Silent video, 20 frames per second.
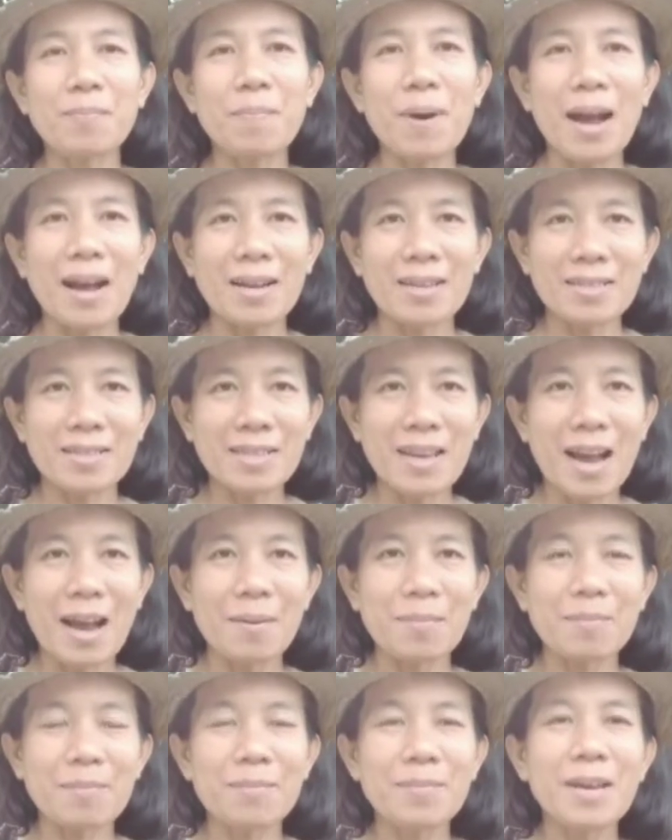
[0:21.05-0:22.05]
ปัก
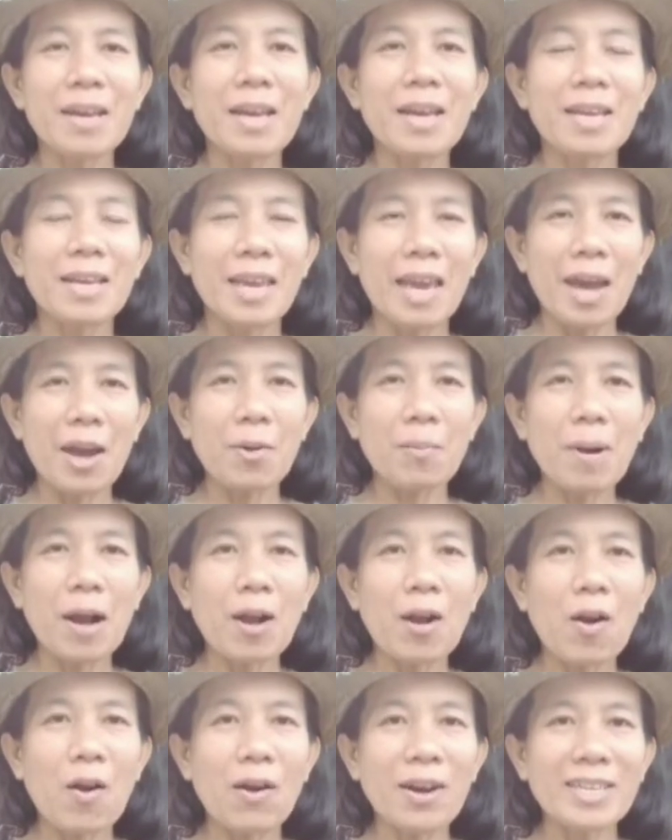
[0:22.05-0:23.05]
ชำแก้วมั
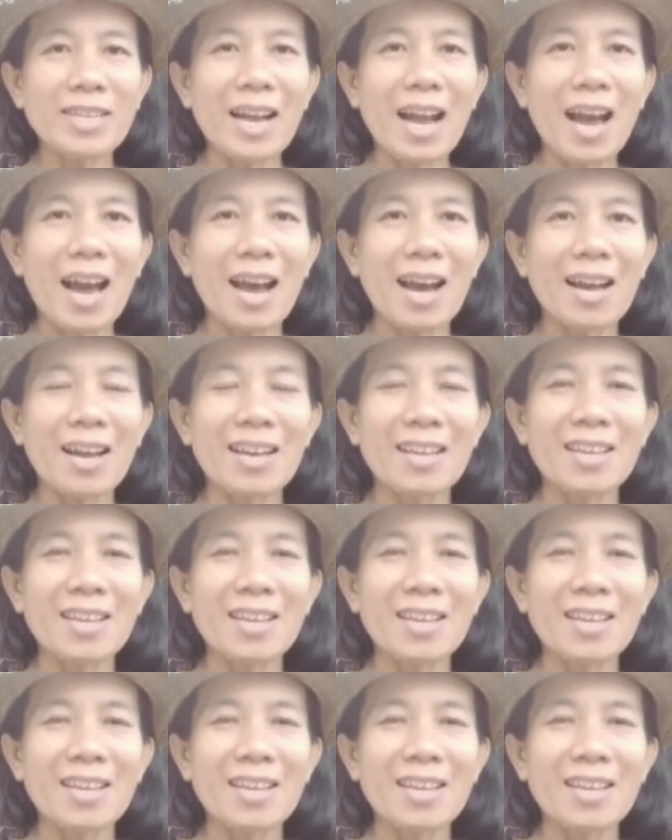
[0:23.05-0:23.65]
งกรค่ะ